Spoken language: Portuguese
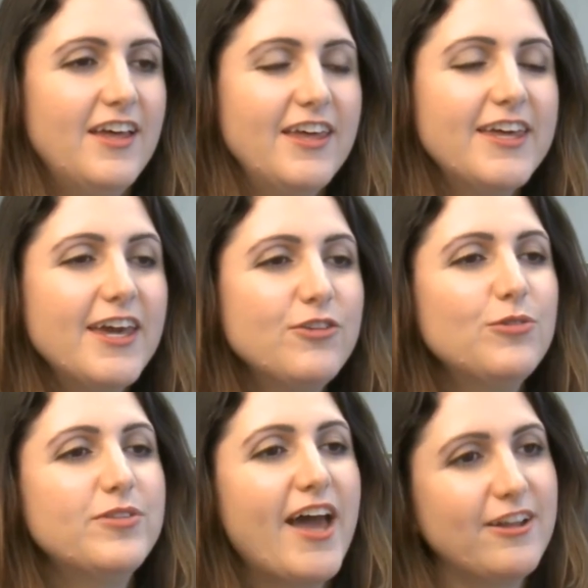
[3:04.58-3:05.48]
E que
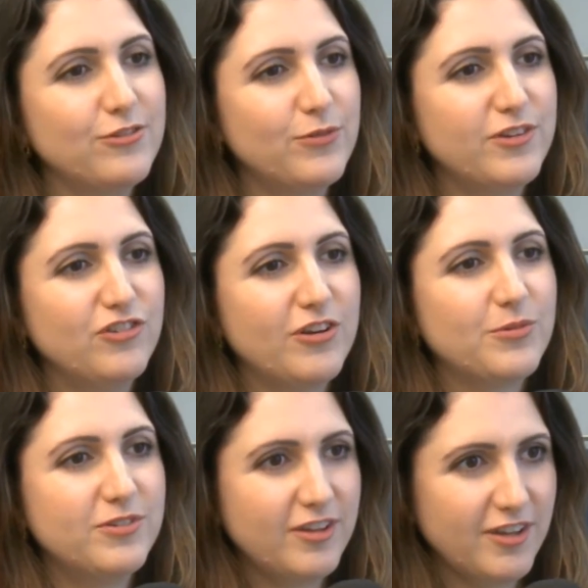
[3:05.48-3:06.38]
resultados vocês já
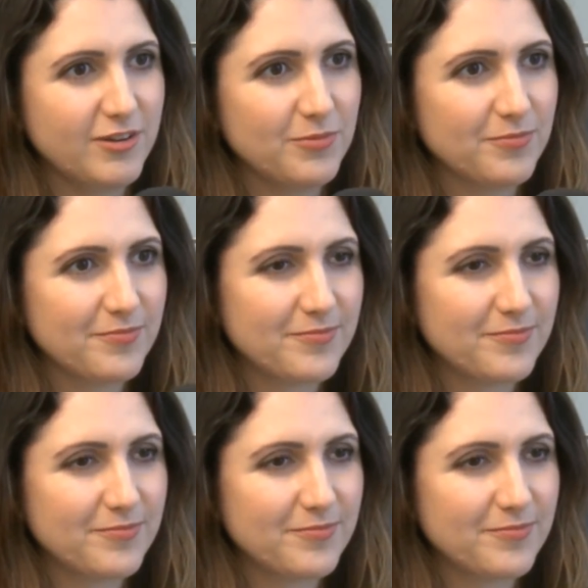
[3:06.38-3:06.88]
conseguiram?